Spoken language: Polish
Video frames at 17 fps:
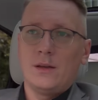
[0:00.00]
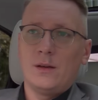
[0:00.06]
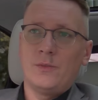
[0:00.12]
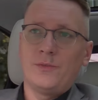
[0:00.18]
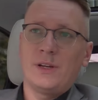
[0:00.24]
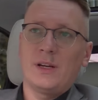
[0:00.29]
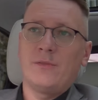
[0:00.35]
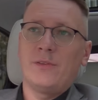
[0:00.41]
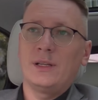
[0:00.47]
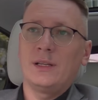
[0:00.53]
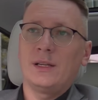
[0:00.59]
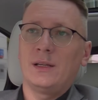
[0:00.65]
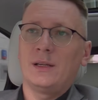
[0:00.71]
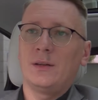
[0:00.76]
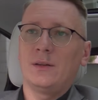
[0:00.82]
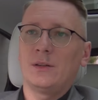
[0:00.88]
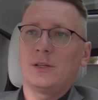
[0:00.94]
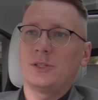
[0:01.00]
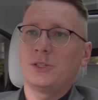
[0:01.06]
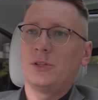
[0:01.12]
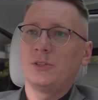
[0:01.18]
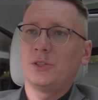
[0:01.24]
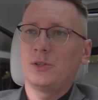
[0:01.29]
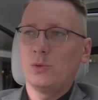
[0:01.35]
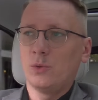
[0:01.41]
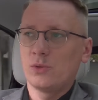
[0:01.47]
oferowania
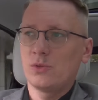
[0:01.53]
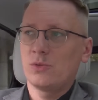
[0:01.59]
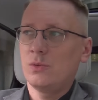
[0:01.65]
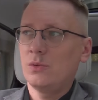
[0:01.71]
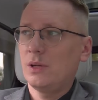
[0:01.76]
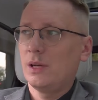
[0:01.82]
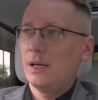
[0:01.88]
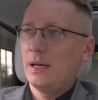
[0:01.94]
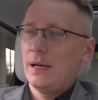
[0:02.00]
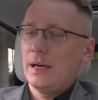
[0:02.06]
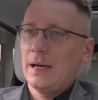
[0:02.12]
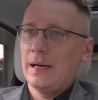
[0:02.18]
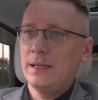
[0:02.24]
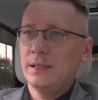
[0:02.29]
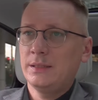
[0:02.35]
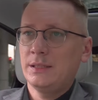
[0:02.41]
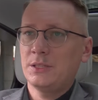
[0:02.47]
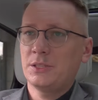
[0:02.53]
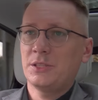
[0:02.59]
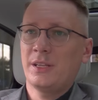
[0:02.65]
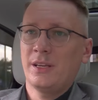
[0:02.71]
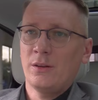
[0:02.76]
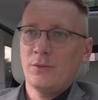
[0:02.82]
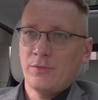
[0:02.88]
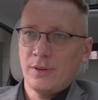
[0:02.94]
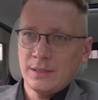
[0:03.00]
określonych usług, ale też
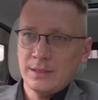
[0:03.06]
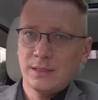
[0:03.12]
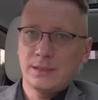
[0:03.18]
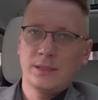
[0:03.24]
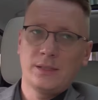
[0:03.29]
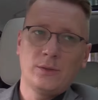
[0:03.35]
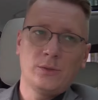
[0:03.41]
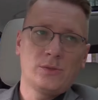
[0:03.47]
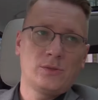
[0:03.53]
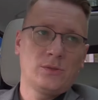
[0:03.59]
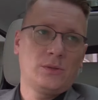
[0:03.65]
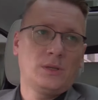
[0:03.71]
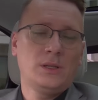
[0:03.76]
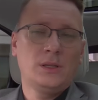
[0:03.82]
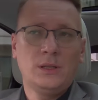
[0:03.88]
kierowania tych usług tak.